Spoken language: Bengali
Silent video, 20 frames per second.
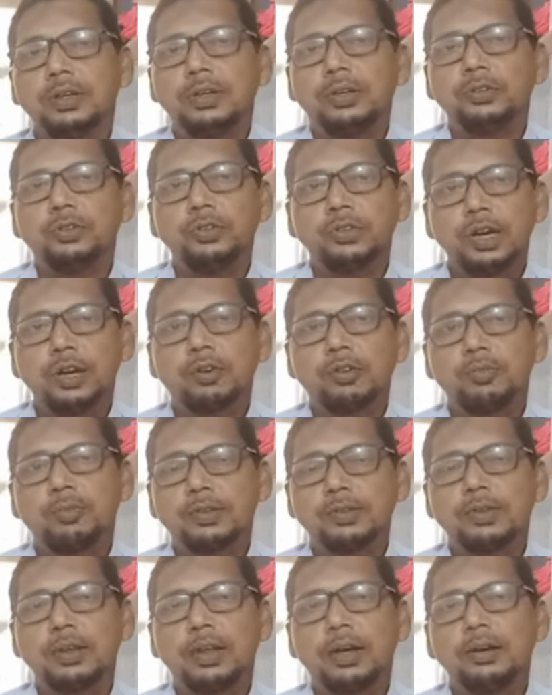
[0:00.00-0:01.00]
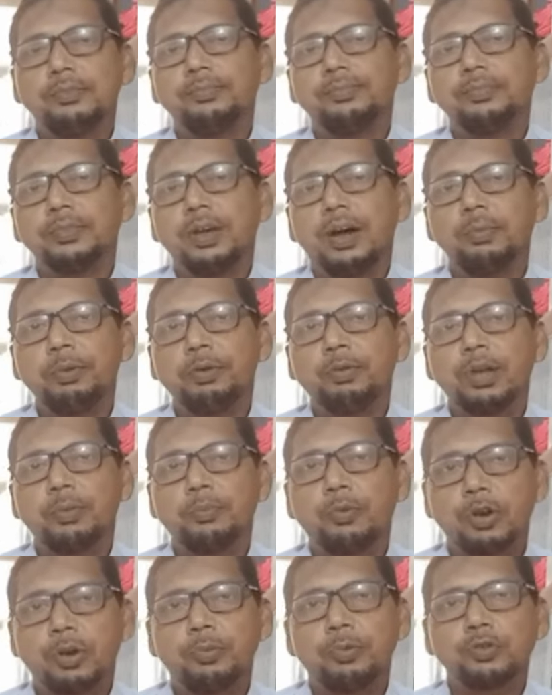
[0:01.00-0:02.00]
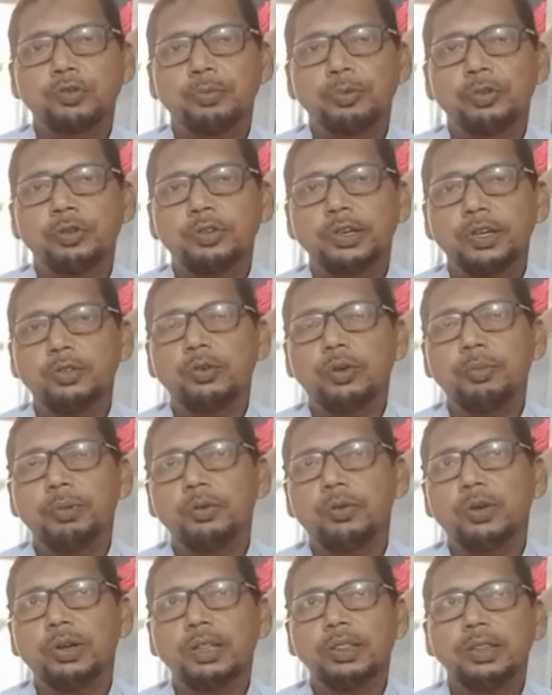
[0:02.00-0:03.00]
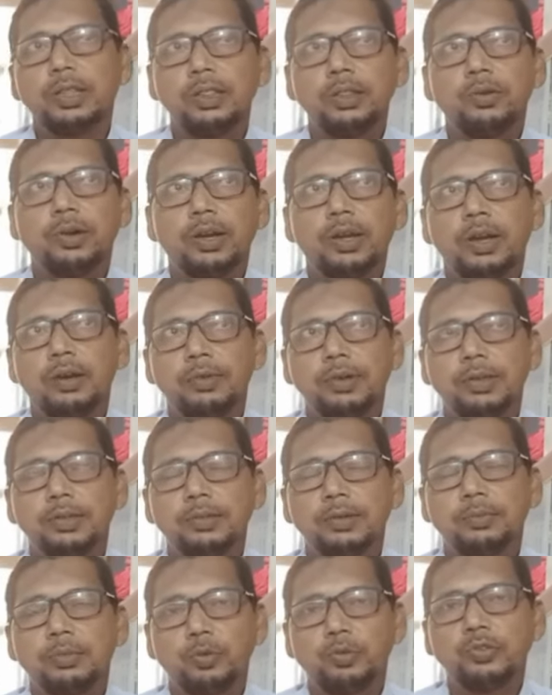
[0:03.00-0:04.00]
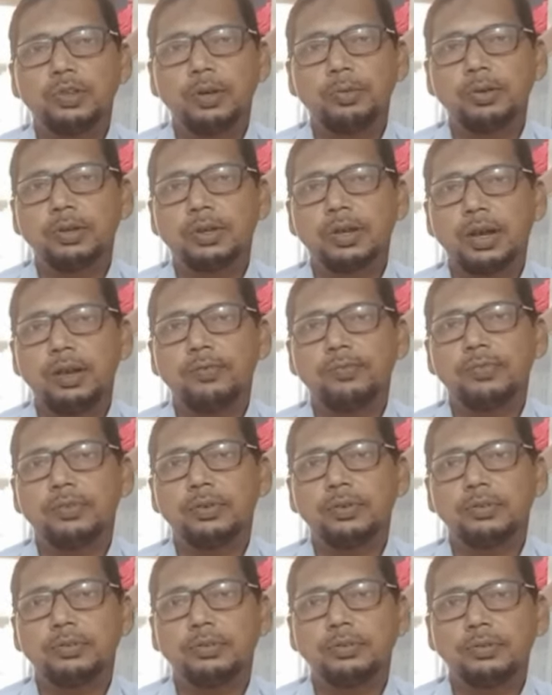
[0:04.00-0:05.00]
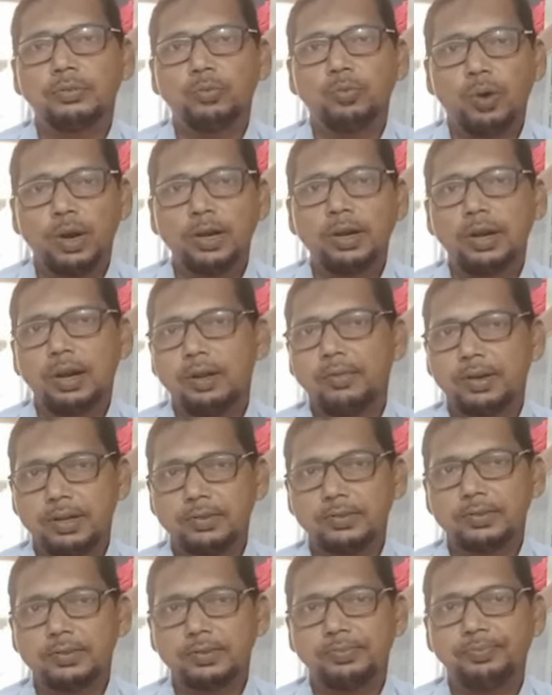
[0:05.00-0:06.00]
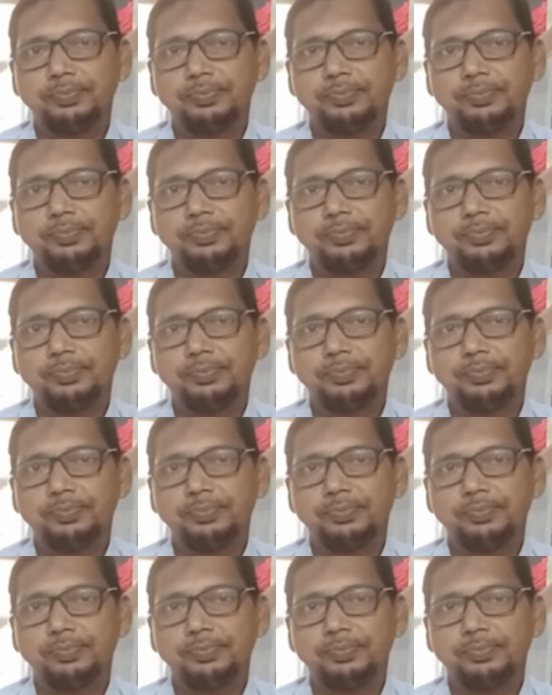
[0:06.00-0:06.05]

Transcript: তো যাই হোক মাসাল্লাহ আমি ওনার পরামর্শ মতো যেহেতু আমি অনেক দিন ধরে ডায়াবেটিসে ভুগছি এবং টাইপ ওয়ান ডায়াবেটিস